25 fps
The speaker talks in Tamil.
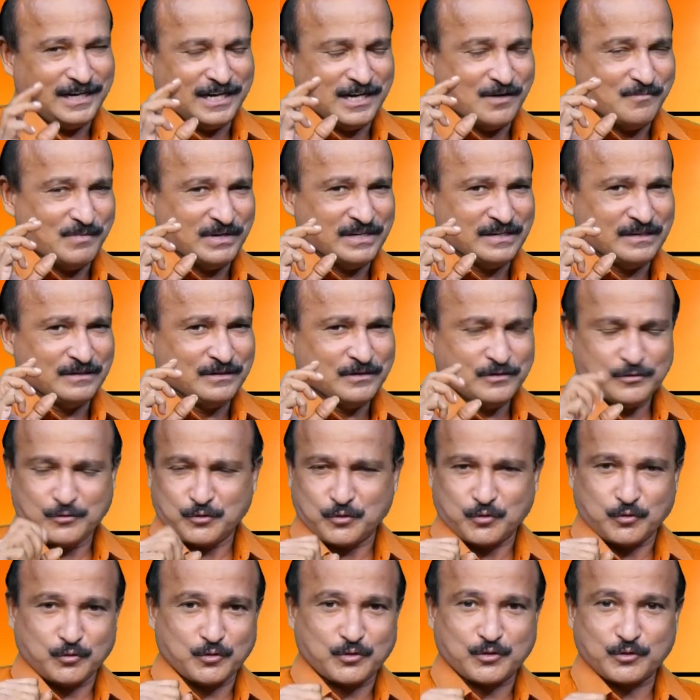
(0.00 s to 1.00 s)
நம்ம
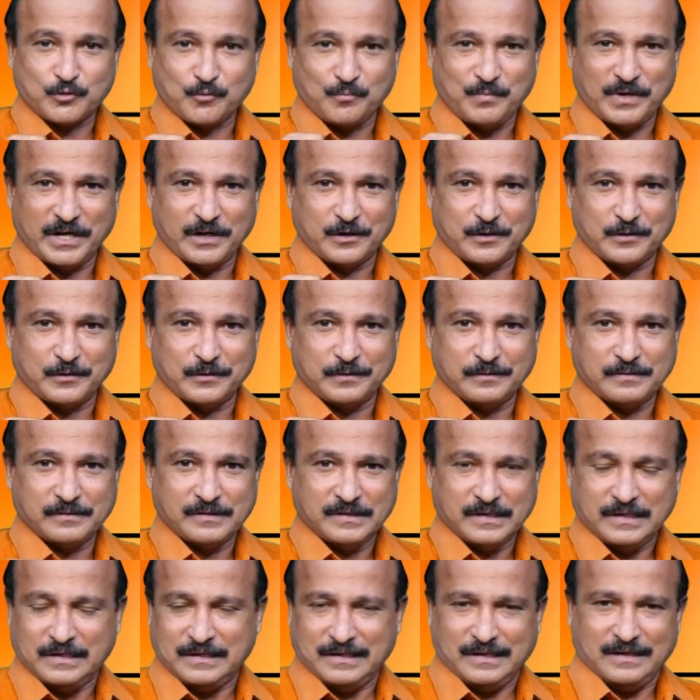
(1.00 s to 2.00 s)
சுறுசுறுப்பாக இருக்கணும்
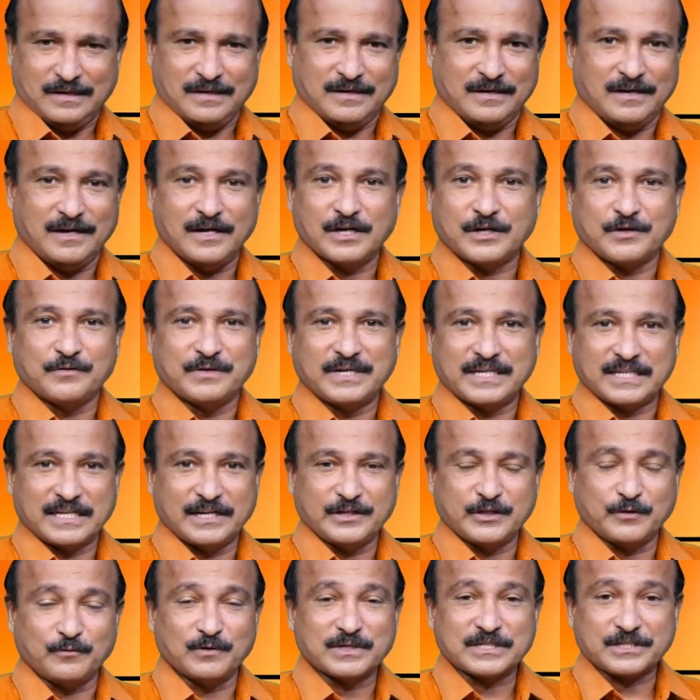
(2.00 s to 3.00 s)
ஆண்டோட
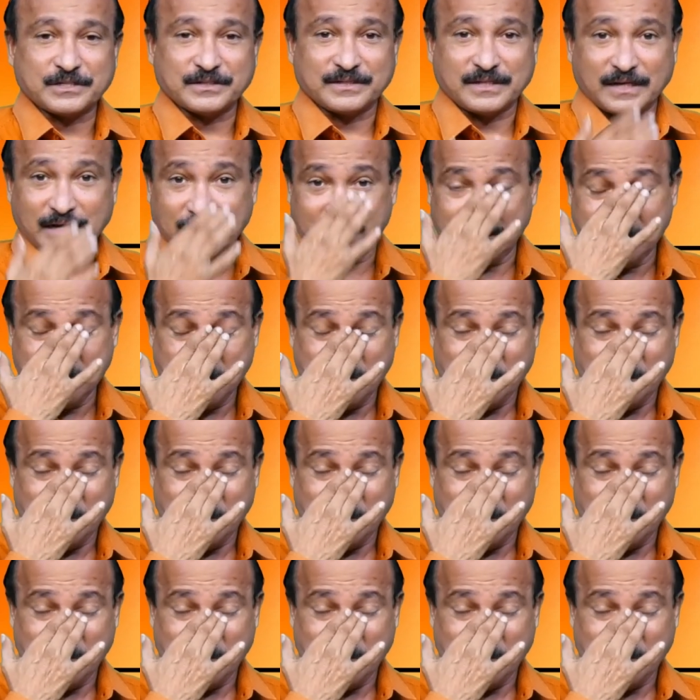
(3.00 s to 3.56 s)
இடத்துல இந்த வருஷத்தில்